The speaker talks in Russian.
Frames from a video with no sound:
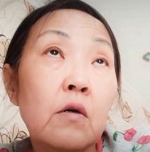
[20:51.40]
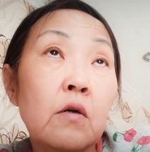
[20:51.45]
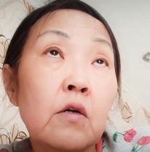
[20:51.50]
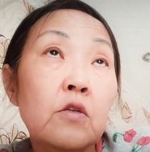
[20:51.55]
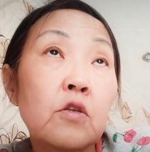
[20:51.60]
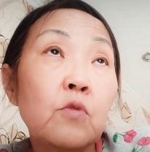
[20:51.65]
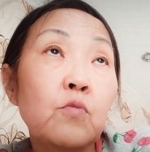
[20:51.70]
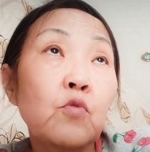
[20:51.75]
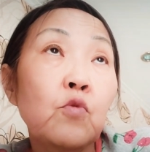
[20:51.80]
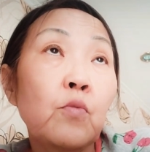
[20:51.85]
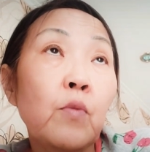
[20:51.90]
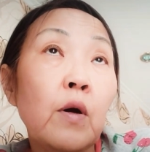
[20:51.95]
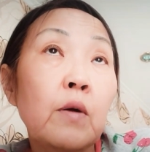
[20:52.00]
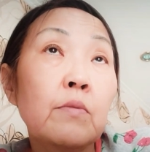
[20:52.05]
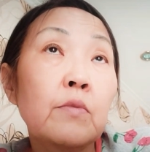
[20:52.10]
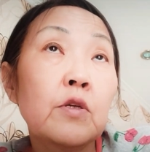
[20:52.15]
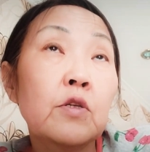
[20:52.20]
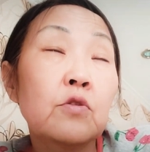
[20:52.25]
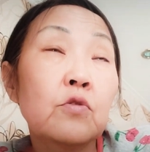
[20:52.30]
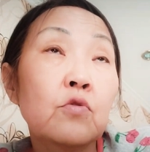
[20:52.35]
к этому
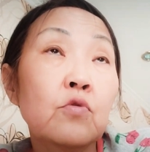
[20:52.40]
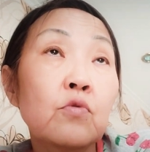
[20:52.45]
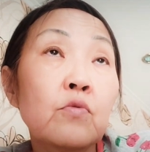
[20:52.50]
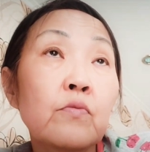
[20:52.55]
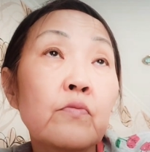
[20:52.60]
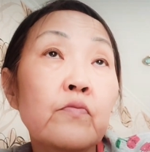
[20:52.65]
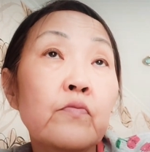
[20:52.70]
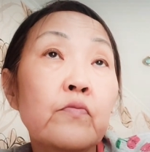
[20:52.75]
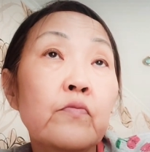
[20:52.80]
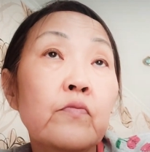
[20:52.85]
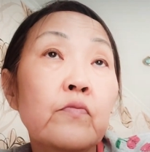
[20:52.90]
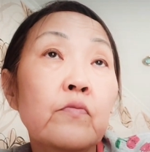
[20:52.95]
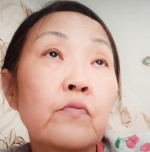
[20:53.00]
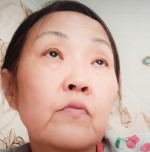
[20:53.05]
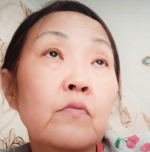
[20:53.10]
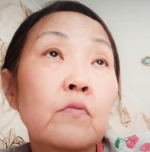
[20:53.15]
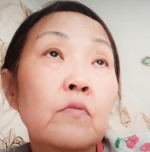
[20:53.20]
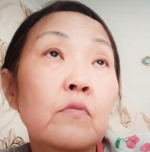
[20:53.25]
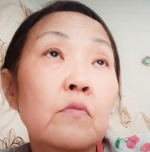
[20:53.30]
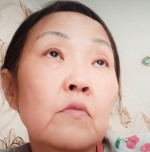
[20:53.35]
моменту
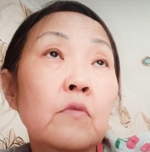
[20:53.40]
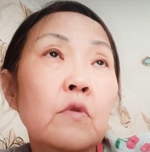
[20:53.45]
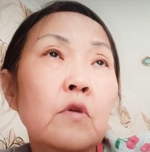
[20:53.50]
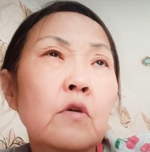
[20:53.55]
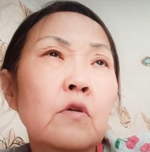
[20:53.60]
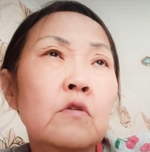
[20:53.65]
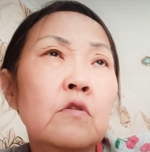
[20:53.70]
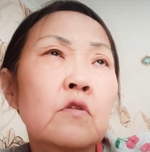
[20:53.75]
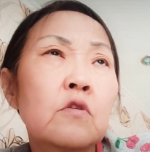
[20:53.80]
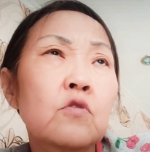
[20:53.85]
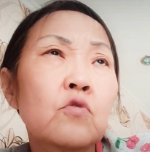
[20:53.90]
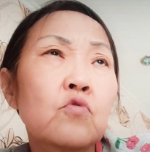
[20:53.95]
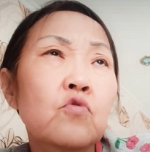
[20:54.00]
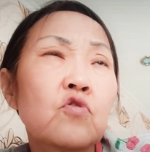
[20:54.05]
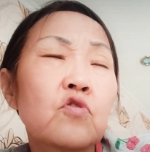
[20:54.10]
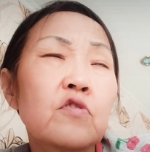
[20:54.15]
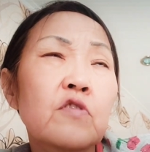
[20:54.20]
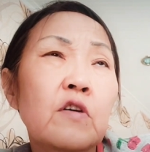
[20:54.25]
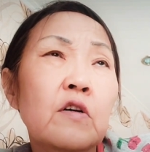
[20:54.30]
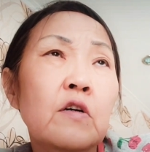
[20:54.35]
сын
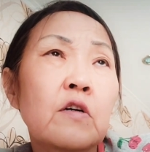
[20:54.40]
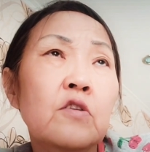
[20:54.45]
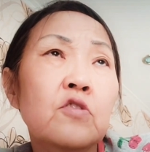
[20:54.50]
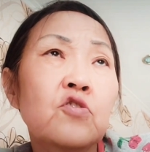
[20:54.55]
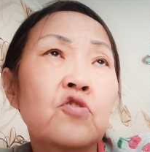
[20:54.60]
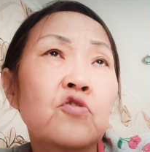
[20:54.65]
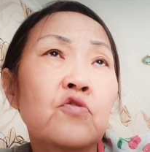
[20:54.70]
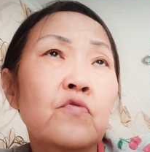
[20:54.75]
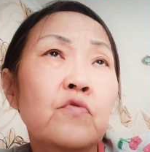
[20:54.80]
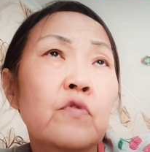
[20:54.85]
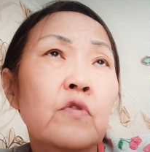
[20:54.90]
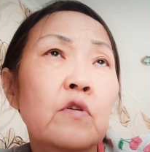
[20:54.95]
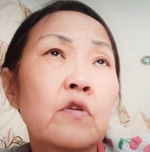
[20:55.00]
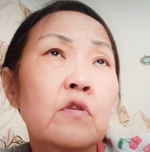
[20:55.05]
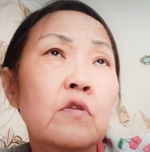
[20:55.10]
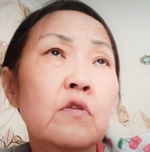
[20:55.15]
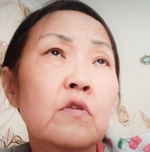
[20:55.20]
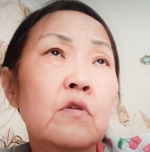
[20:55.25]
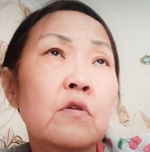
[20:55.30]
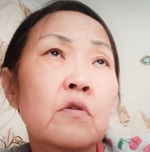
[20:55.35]
уже
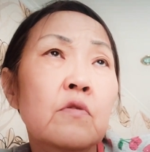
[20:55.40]
заканчивал